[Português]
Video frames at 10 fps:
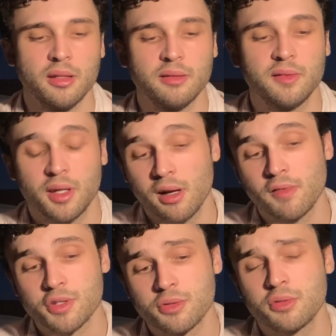Tem
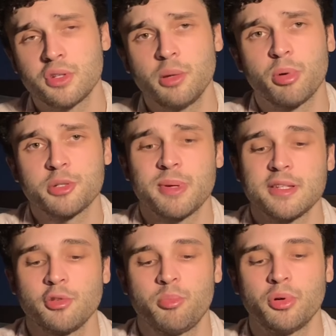gravações onde ele pode
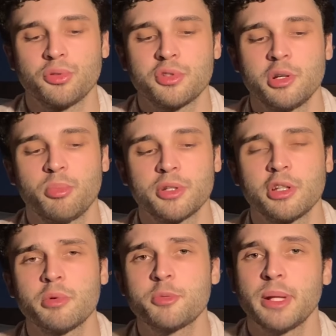passar do ponto, onde ele pode
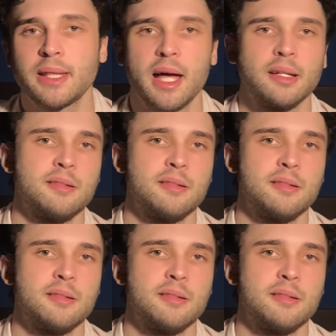dar uma espetada,